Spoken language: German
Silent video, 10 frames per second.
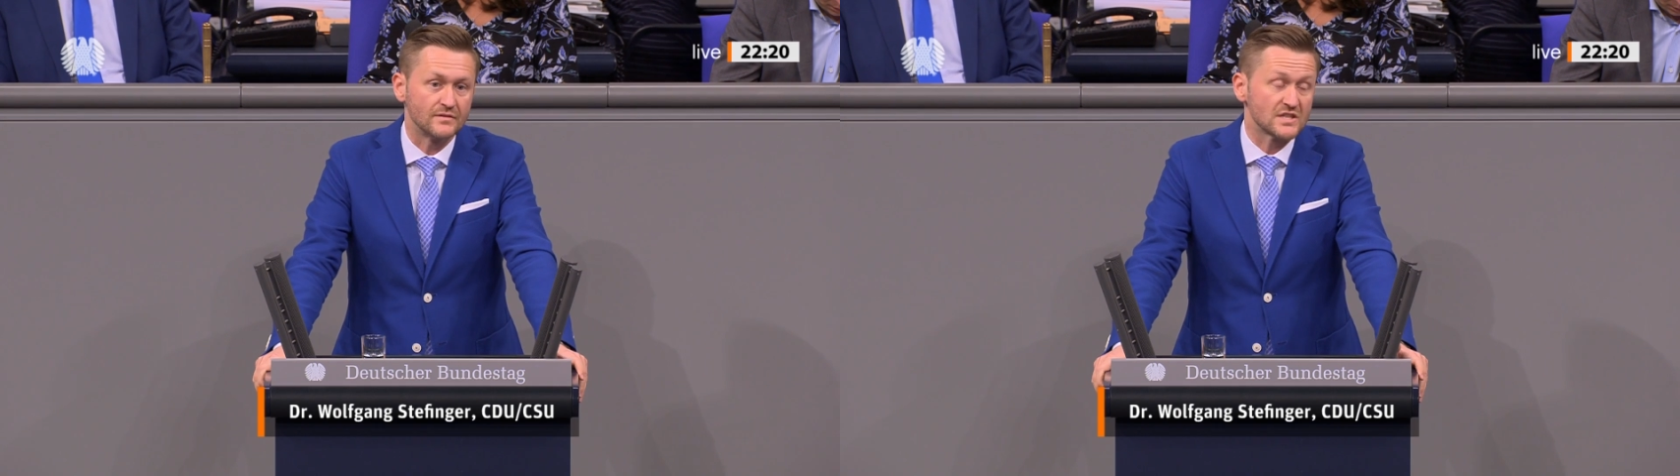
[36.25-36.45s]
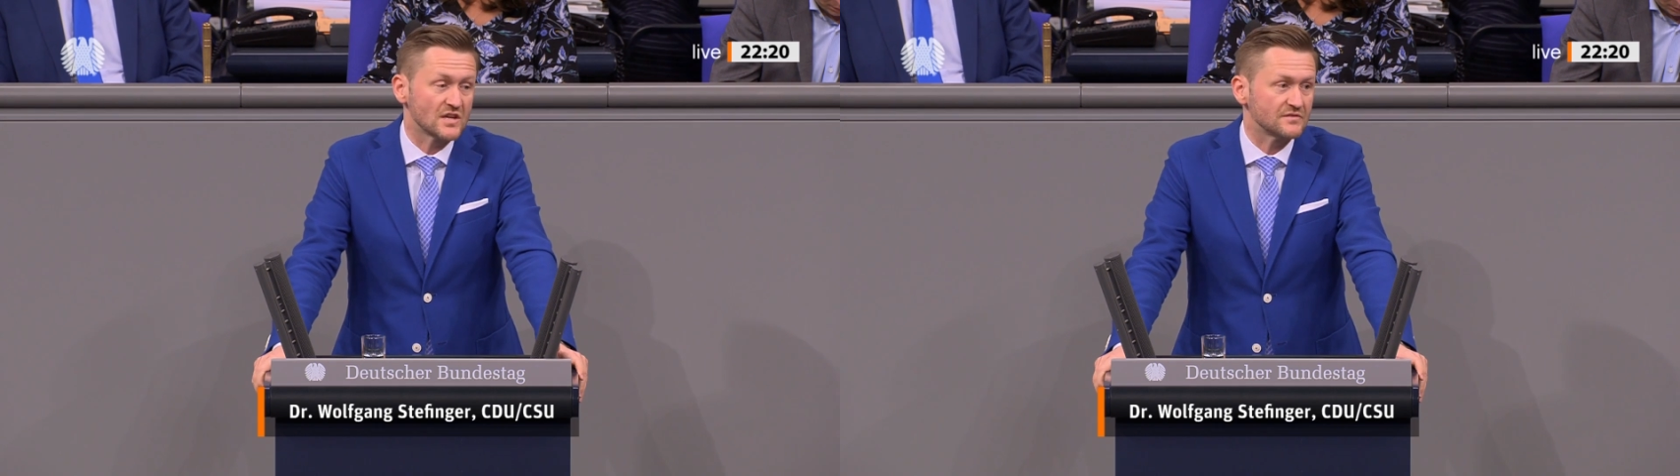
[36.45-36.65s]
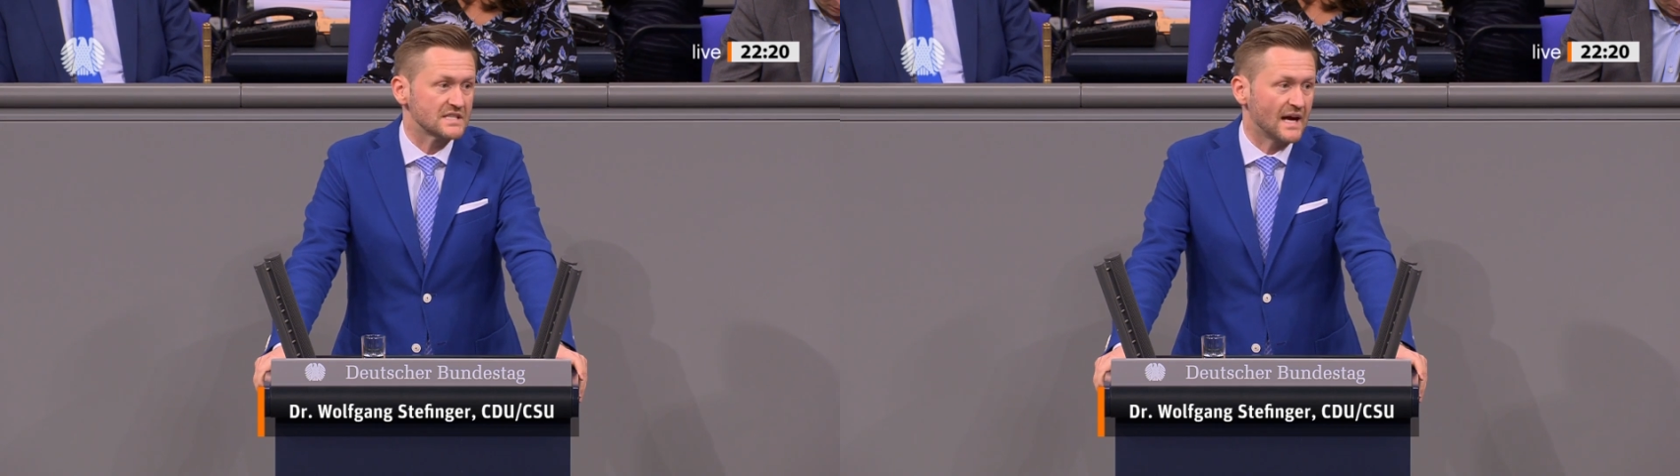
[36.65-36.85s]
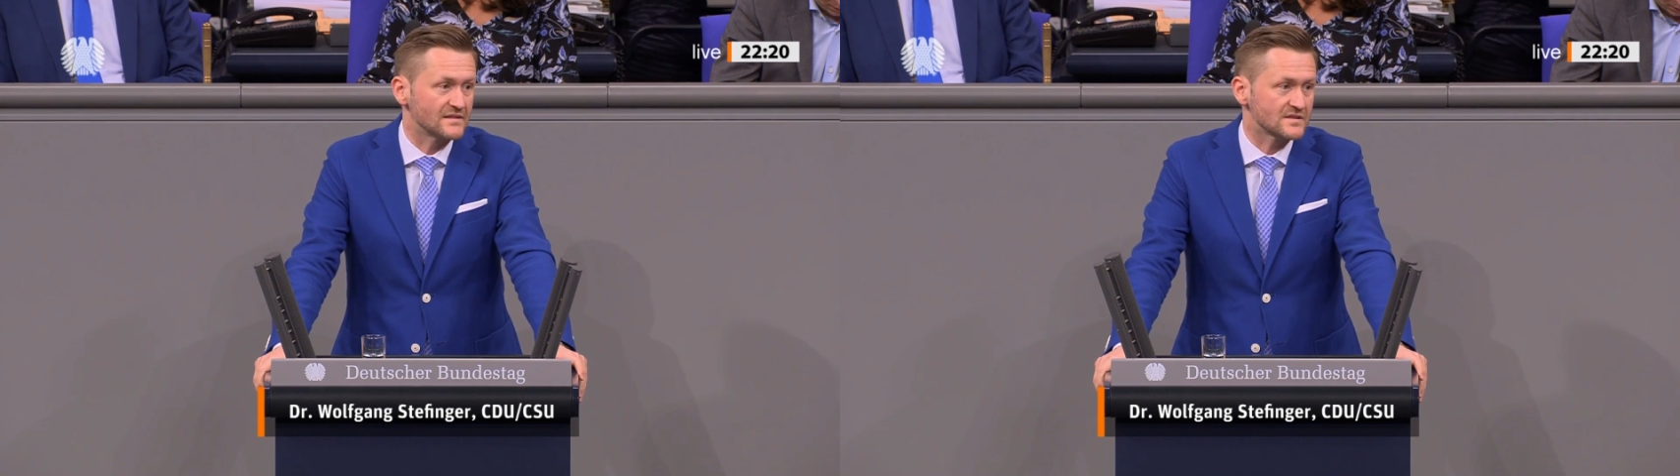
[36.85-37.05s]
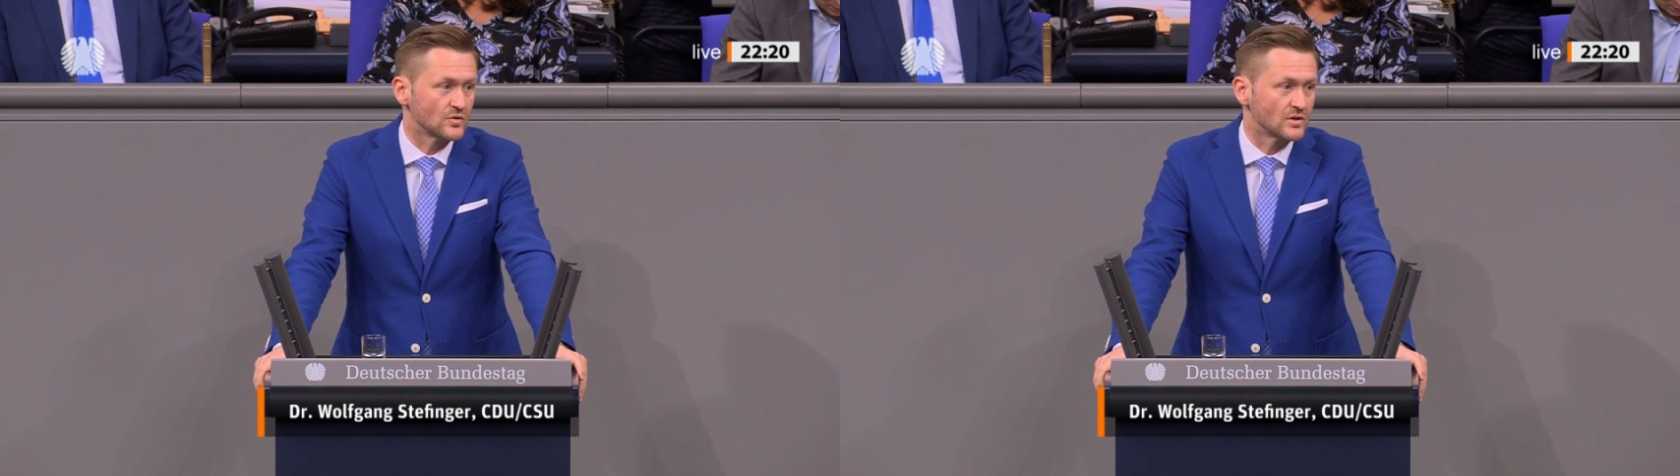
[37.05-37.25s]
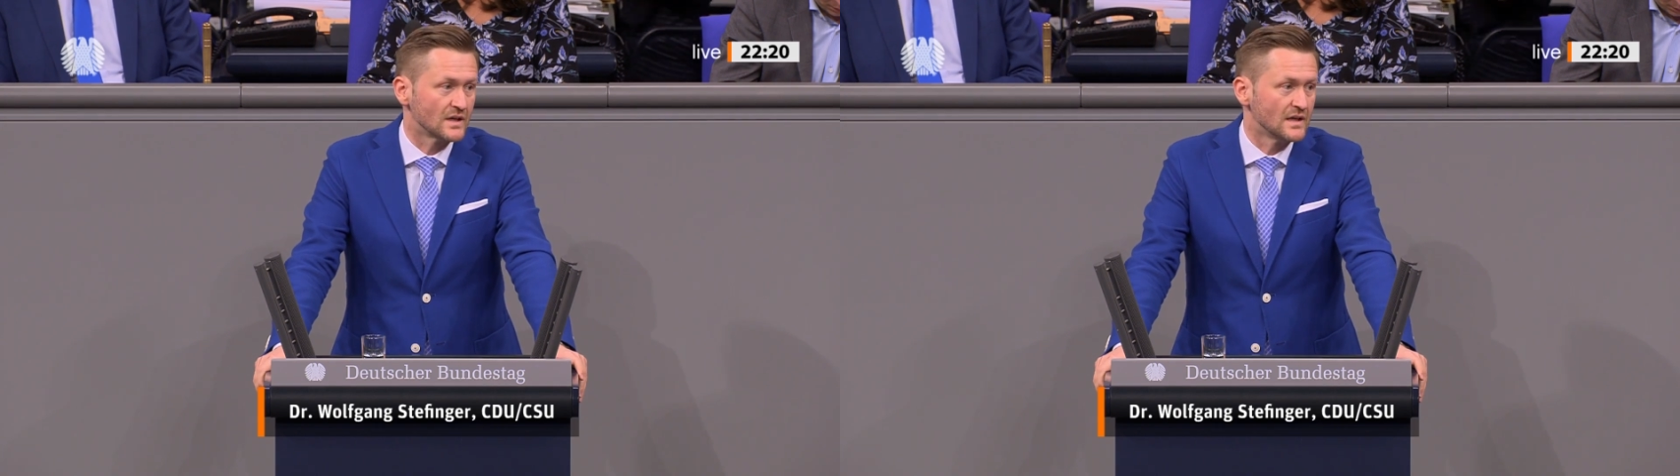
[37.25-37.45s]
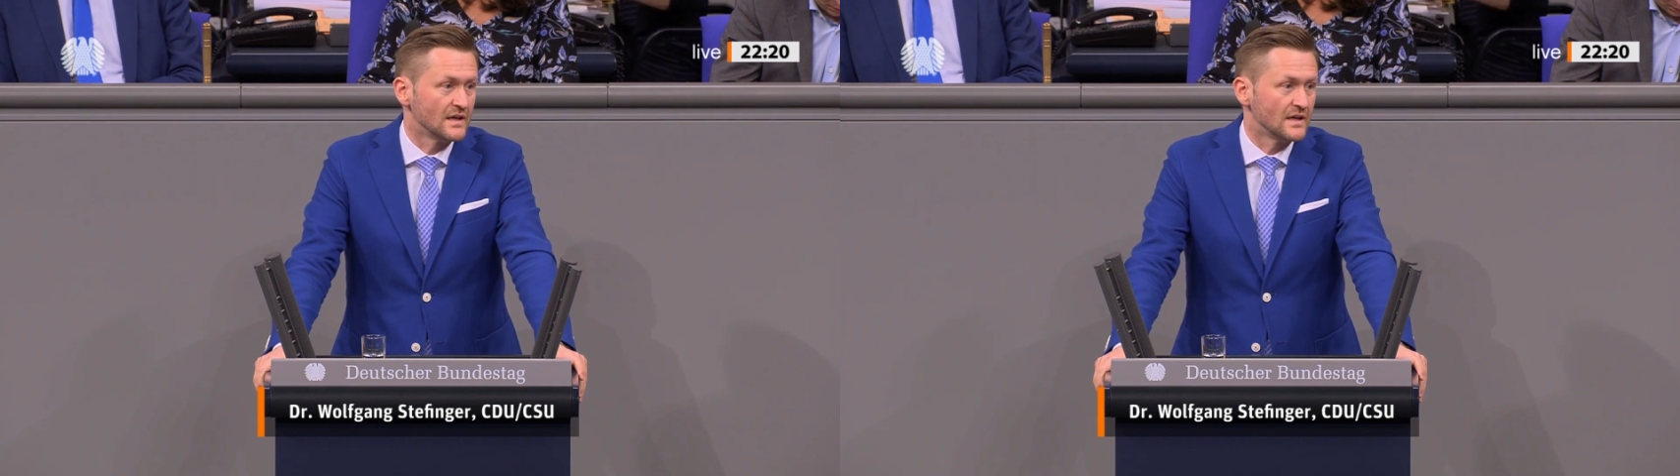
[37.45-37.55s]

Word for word: Die Wirtschaftsleistung